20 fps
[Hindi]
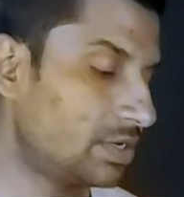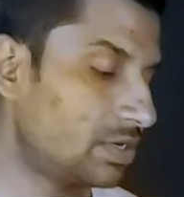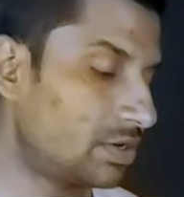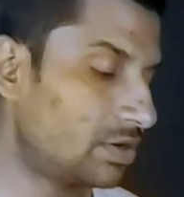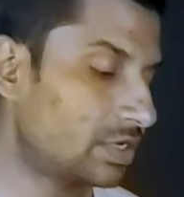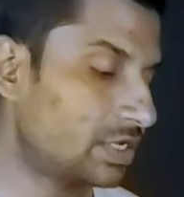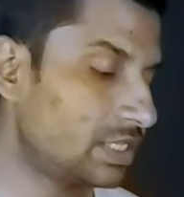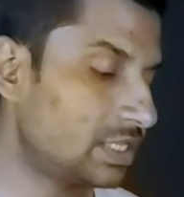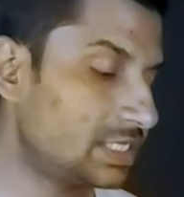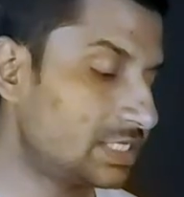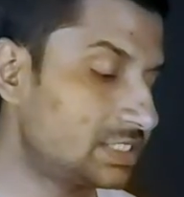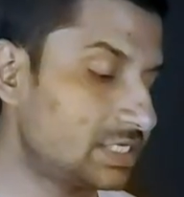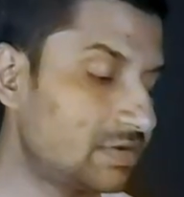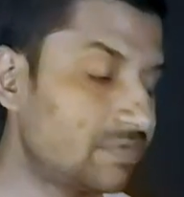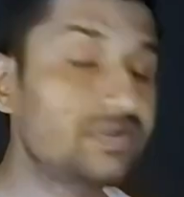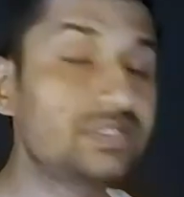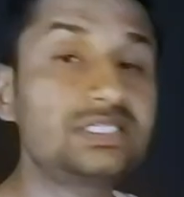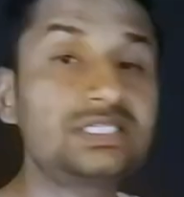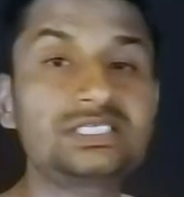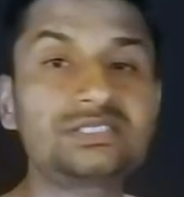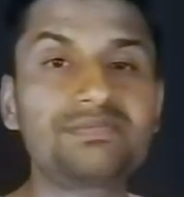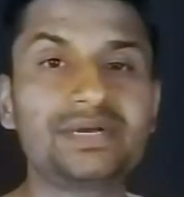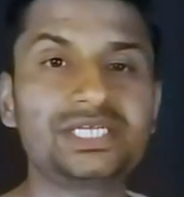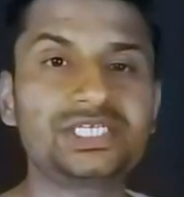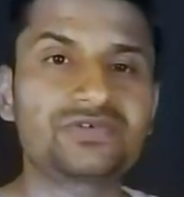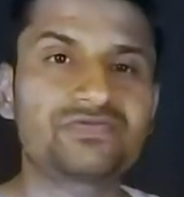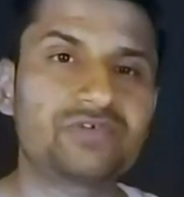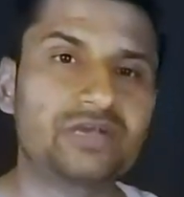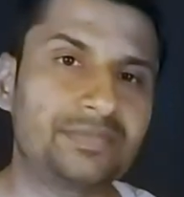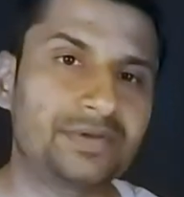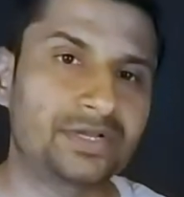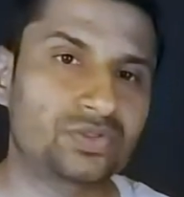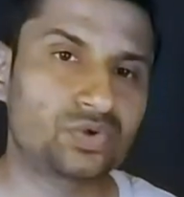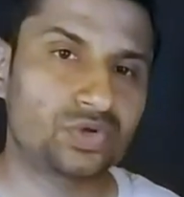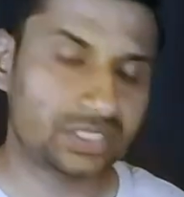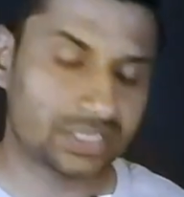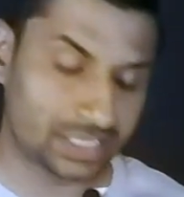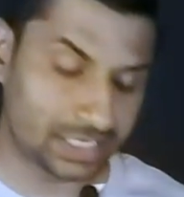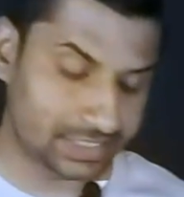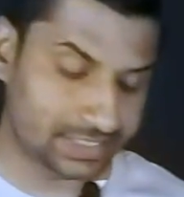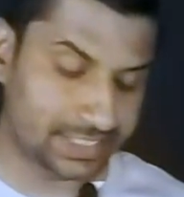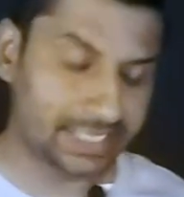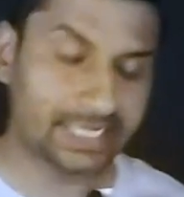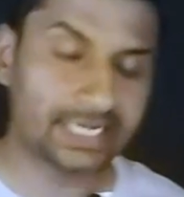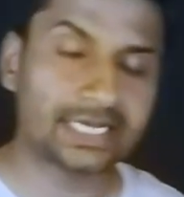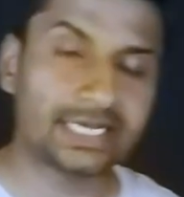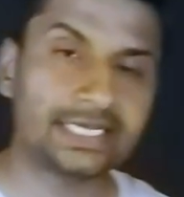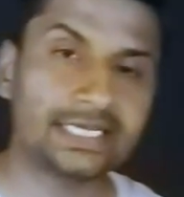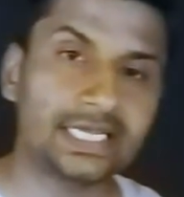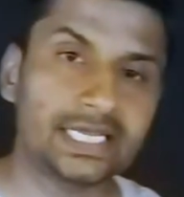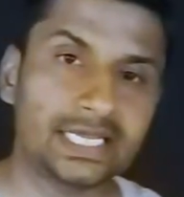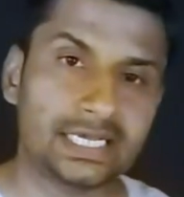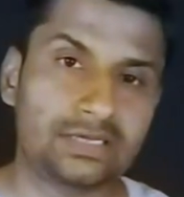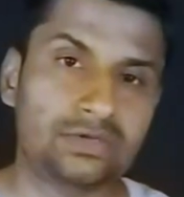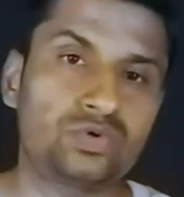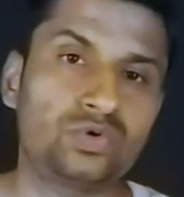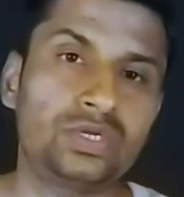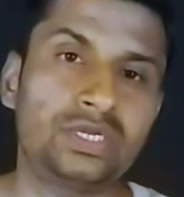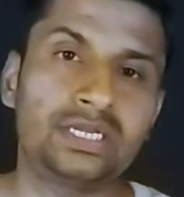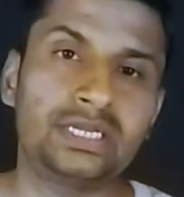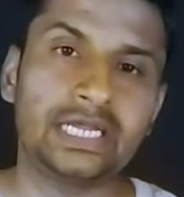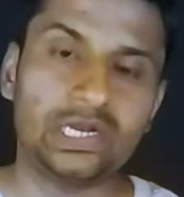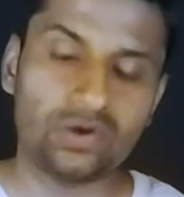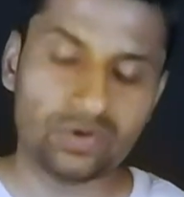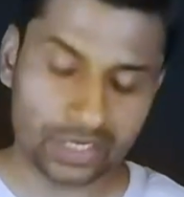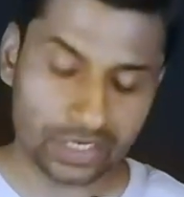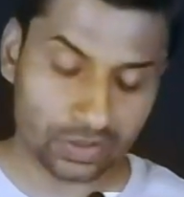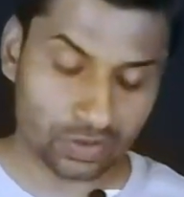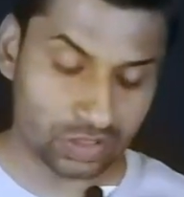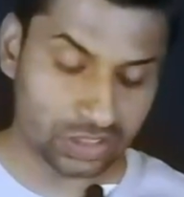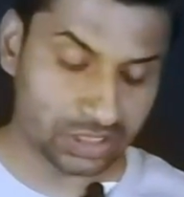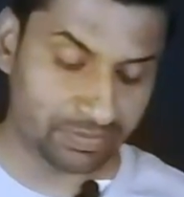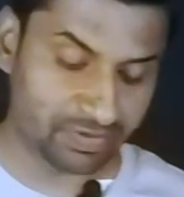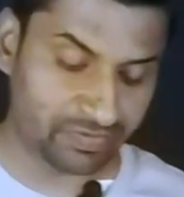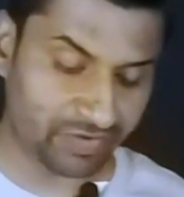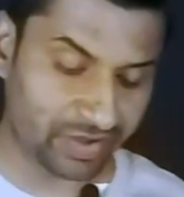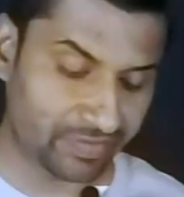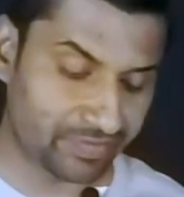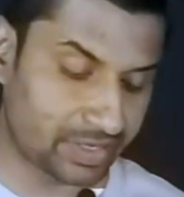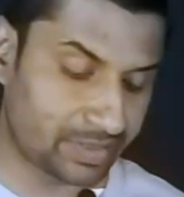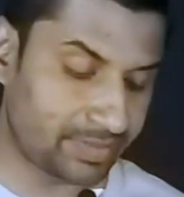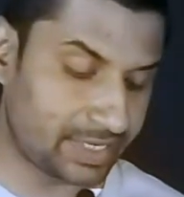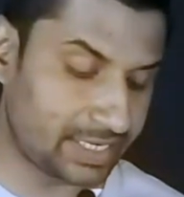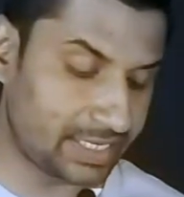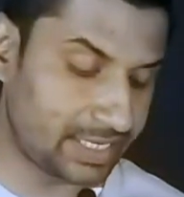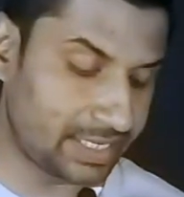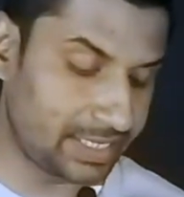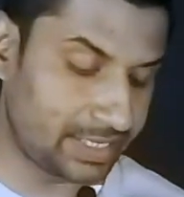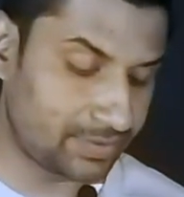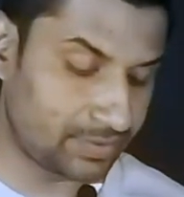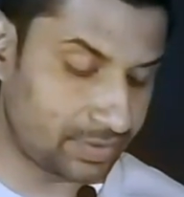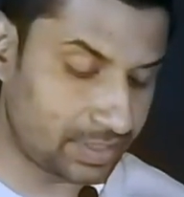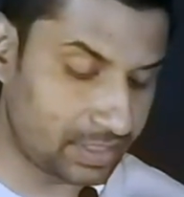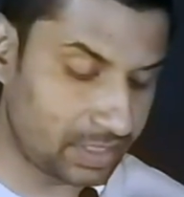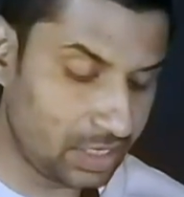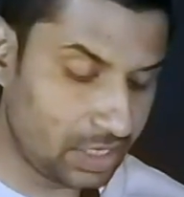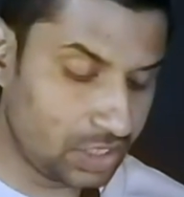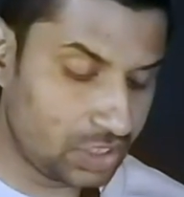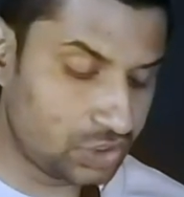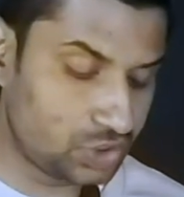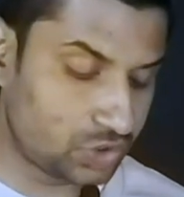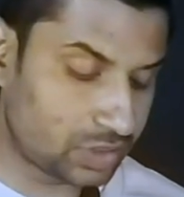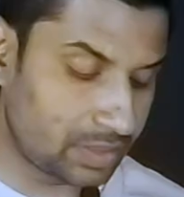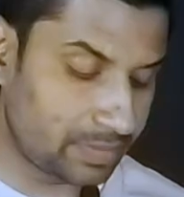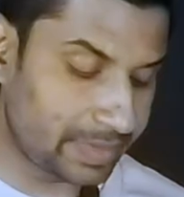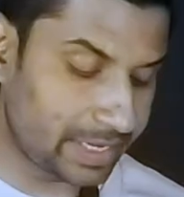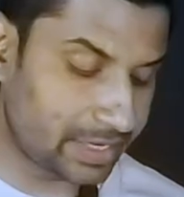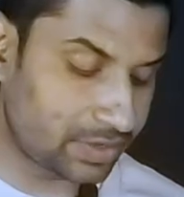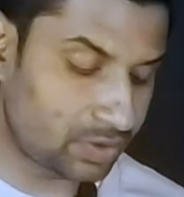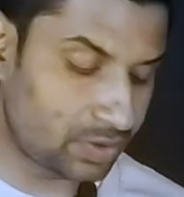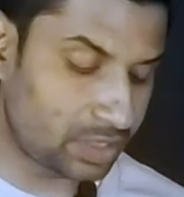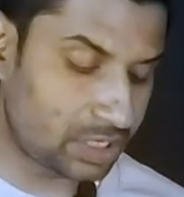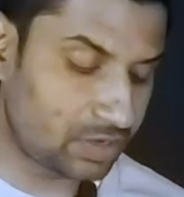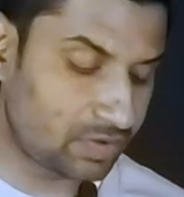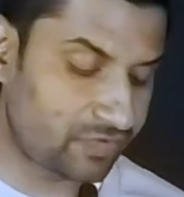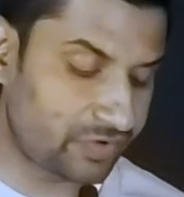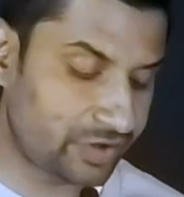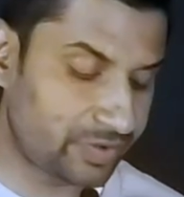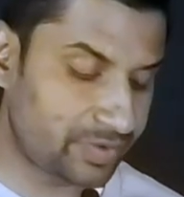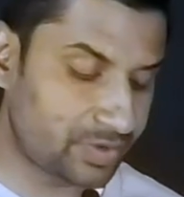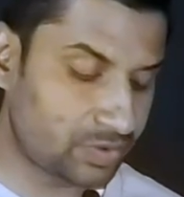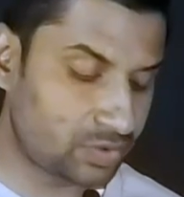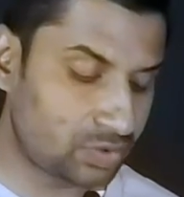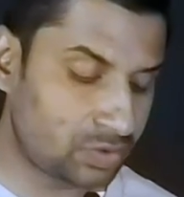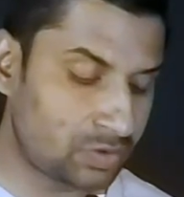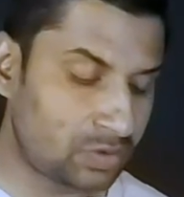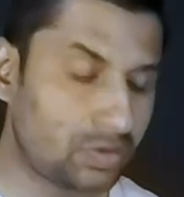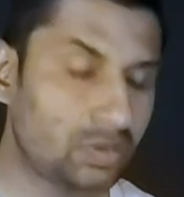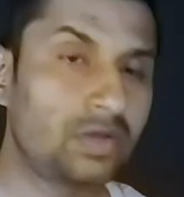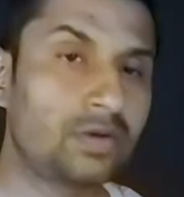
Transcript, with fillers: now किल द चिल विद दिस मैजिक फैब्रिक तो एक तरह से इनका ये कोई नैनो टेक्नोलॉजी पे फैब्रिक बनाया है इन्होंने जो कि माइक्रो नैनो फाइबर को